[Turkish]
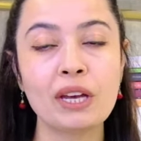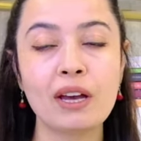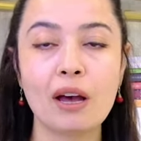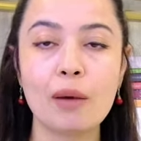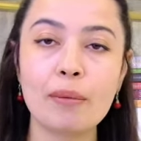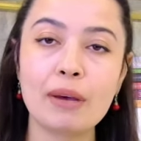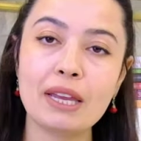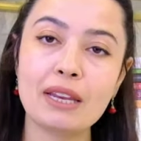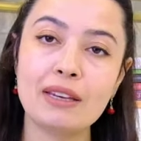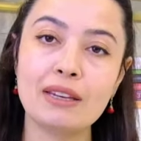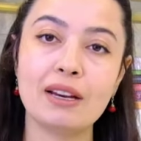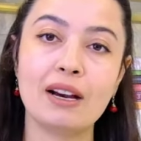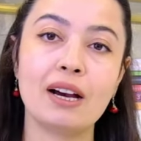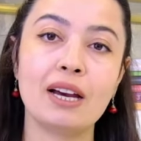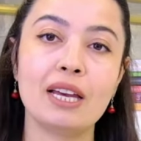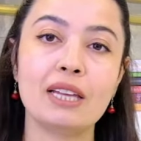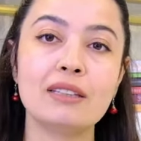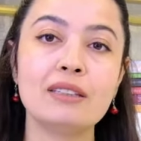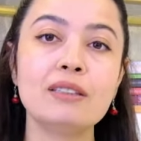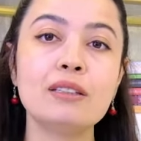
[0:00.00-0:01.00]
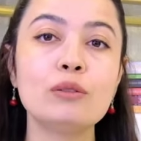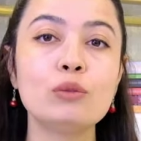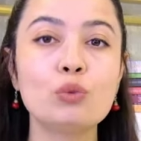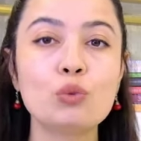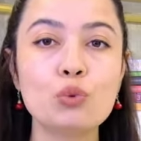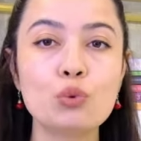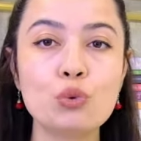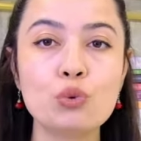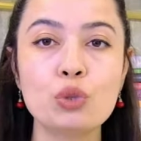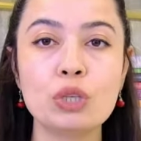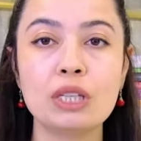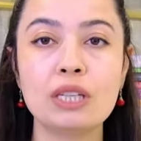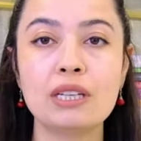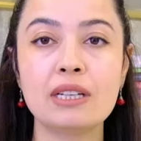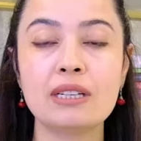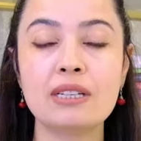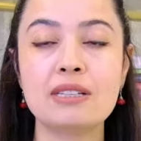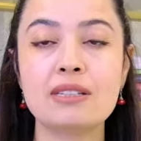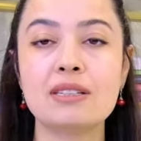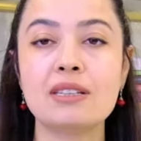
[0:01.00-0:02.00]
Ama en nihayetinde
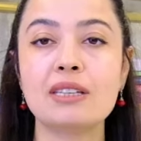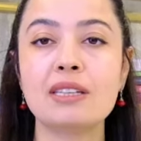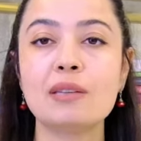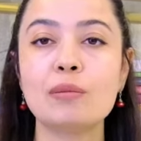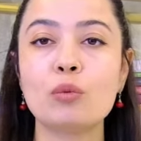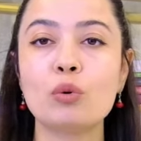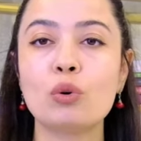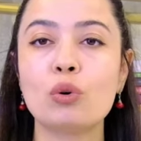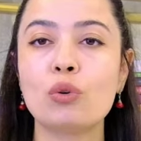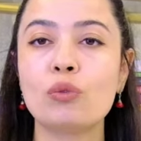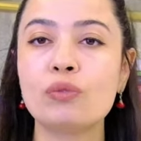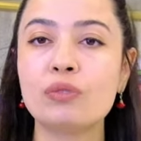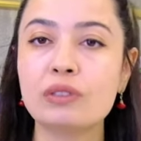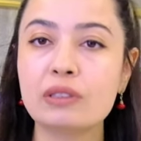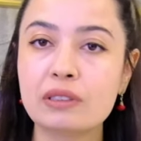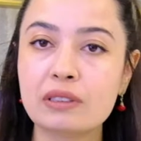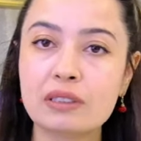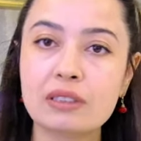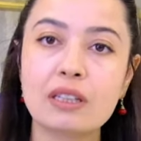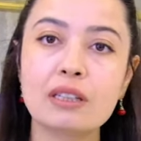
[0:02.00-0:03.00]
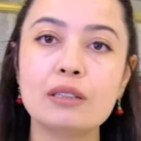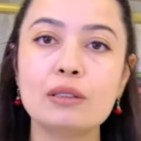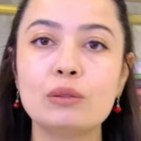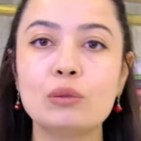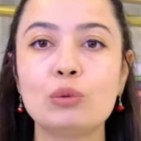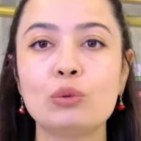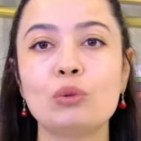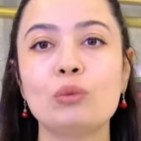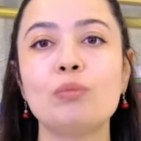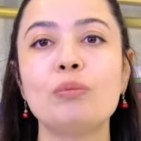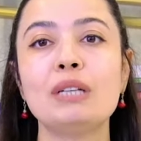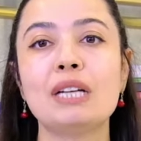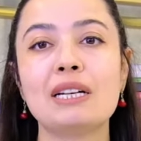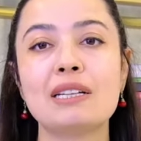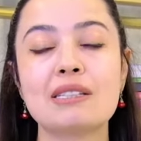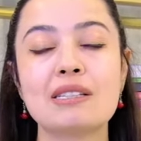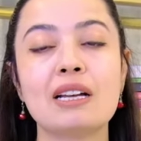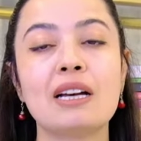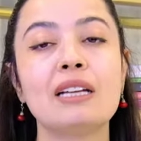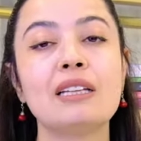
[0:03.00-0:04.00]
düşüncelerinizdeki böyle o fırtınalı durum
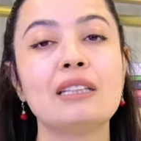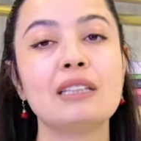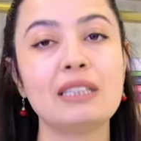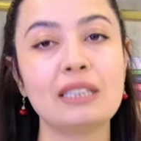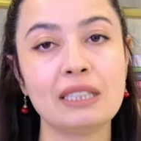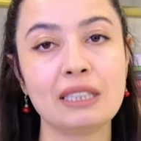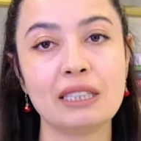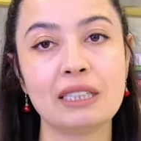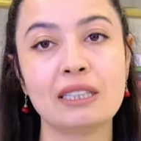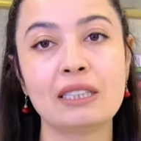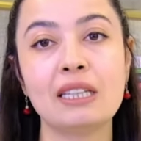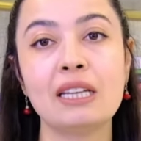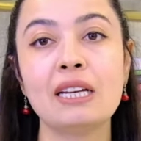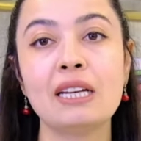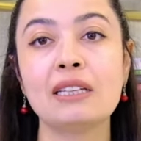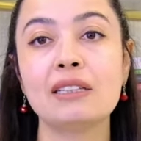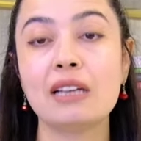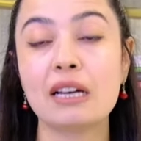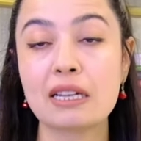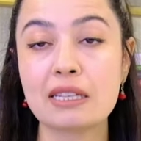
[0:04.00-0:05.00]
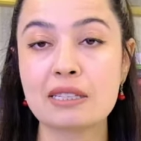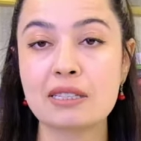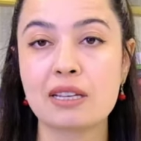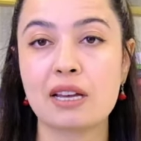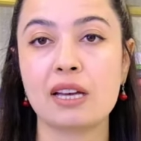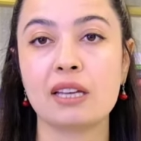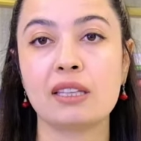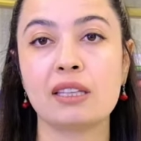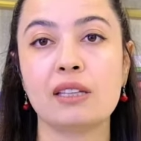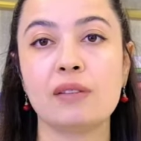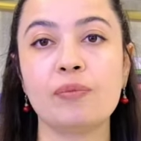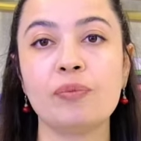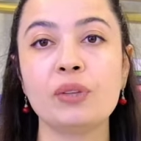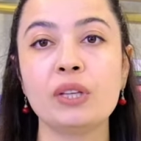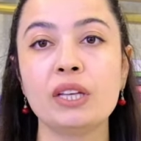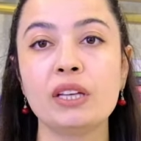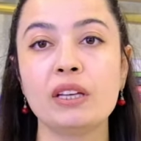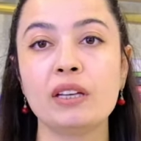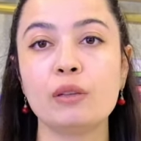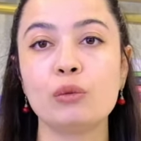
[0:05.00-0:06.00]
biraz daha dingin, daha sakin,
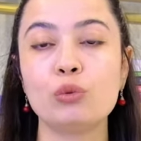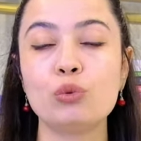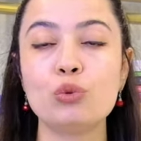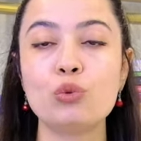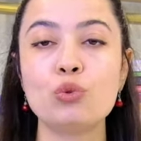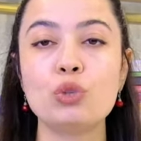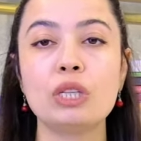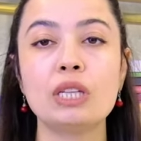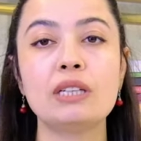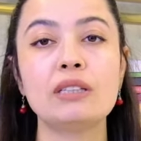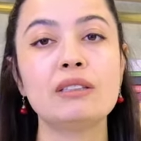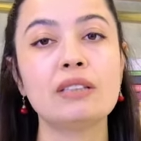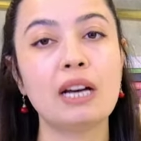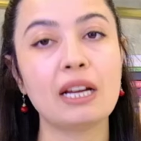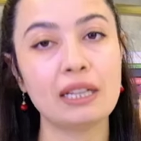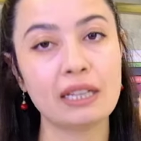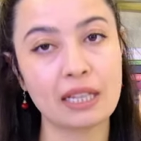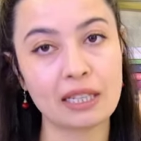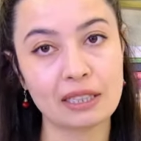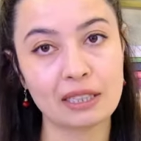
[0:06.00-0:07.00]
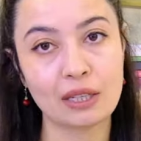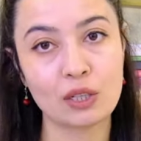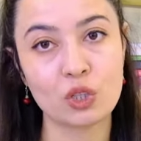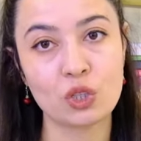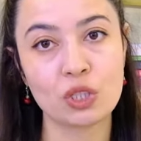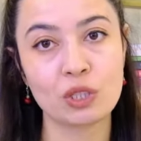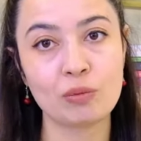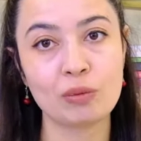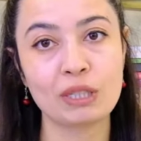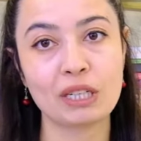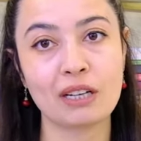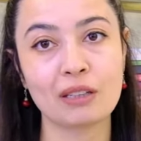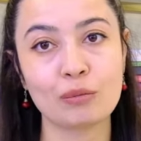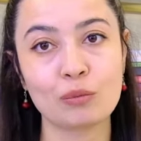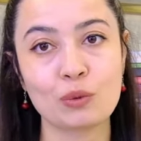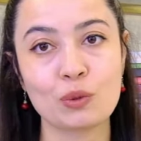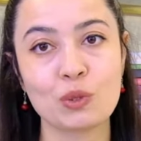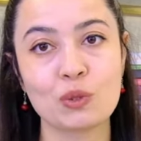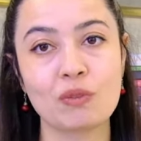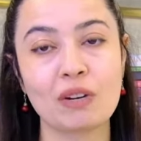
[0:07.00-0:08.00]
e, düşüncelerin daha netleştiği bir
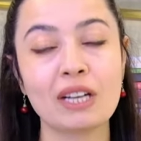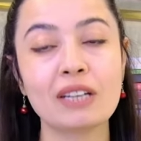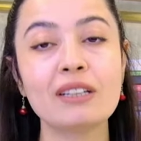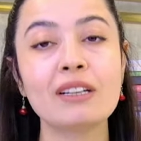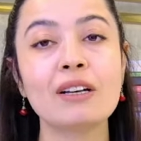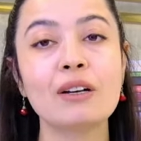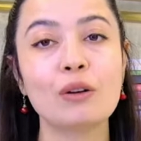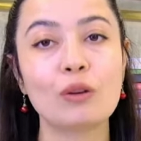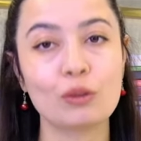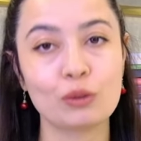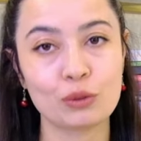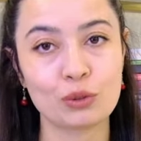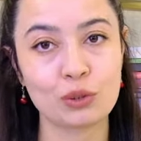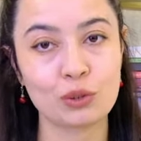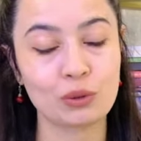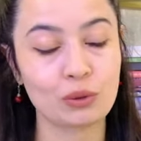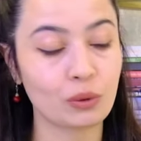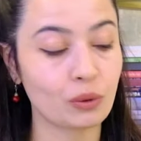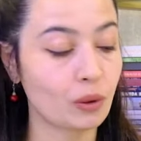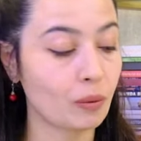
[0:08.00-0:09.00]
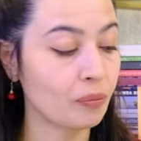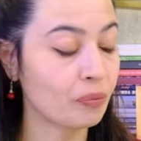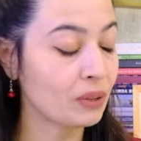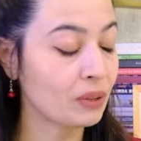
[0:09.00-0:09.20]
atmosfer oluşturuyor.